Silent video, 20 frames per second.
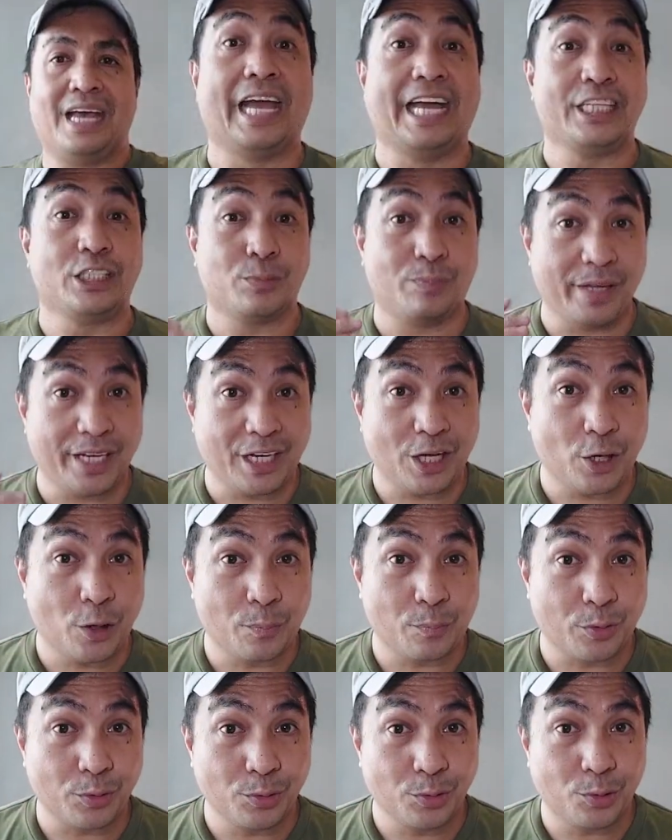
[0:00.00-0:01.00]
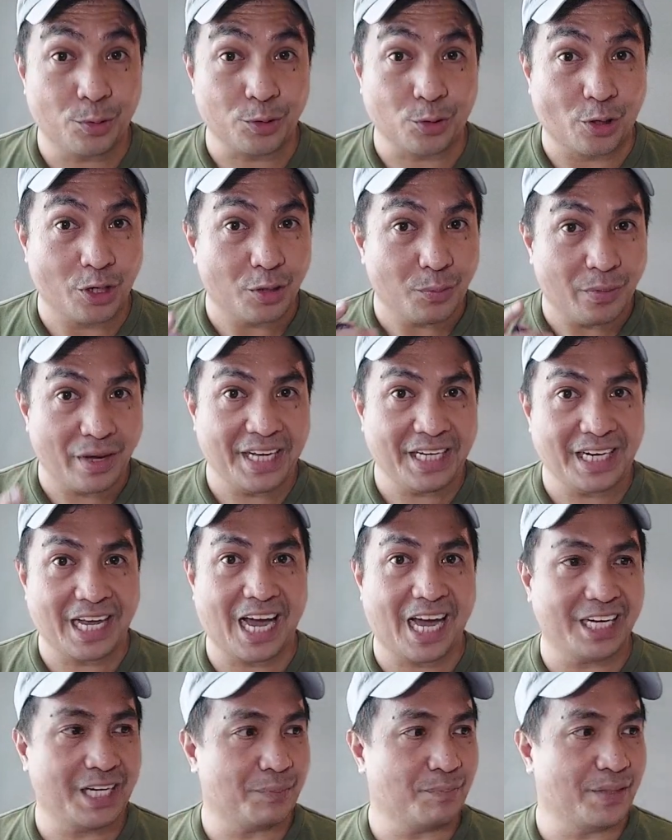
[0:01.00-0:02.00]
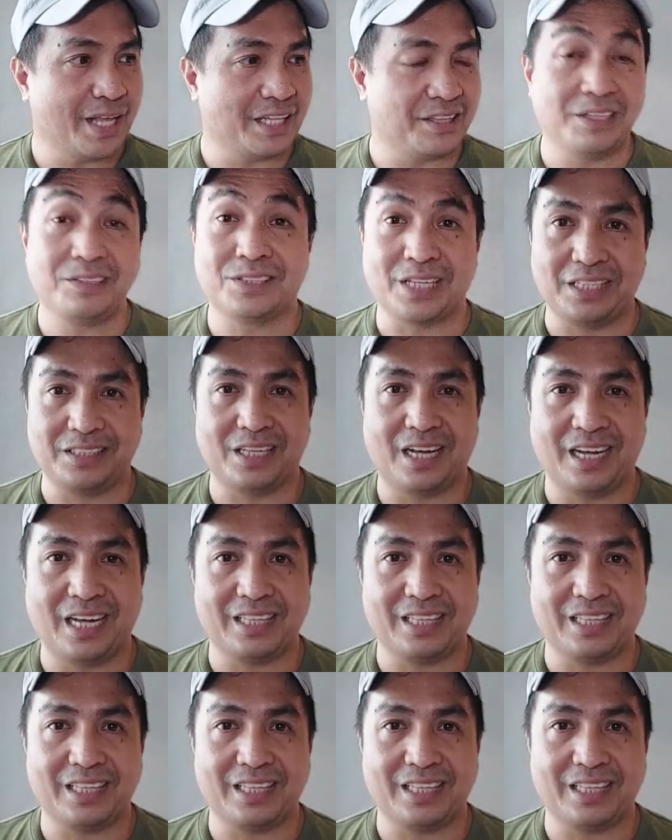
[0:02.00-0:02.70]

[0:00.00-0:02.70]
And speaking of produkto, ano ba hinahanap natin sa isang